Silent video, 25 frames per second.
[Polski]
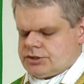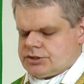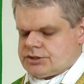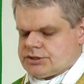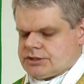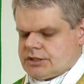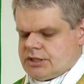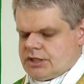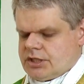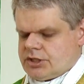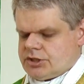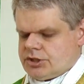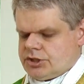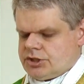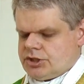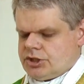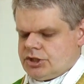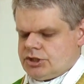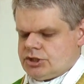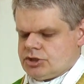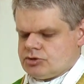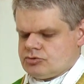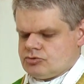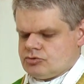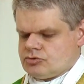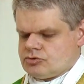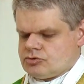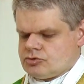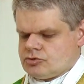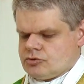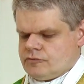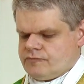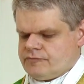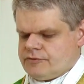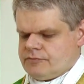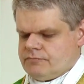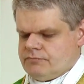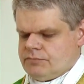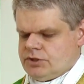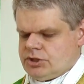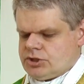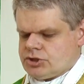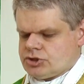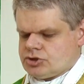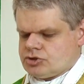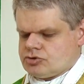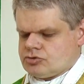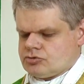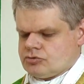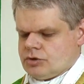skaże się Jezusowi
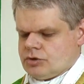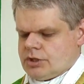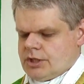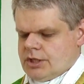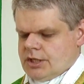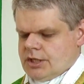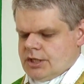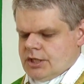Mistrzu.